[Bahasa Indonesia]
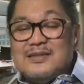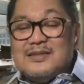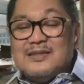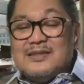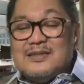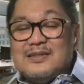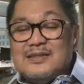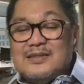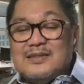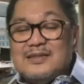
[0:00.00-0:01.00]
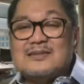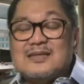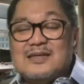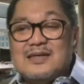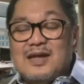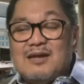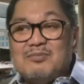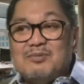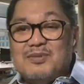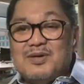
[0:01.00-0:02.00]
itu bukan hanya sekedar
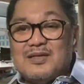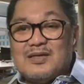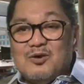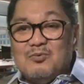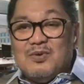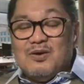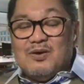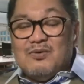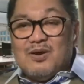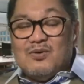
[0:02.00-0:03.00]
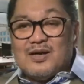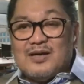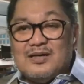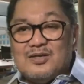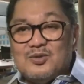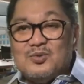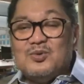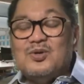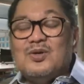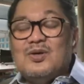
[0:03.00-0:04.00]
memberitahu bahwa orang itu
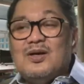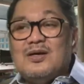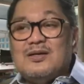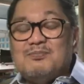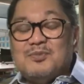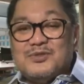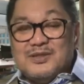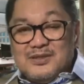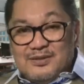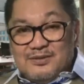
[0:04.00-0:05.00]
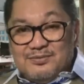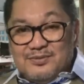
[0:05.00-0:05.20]
uh, positif.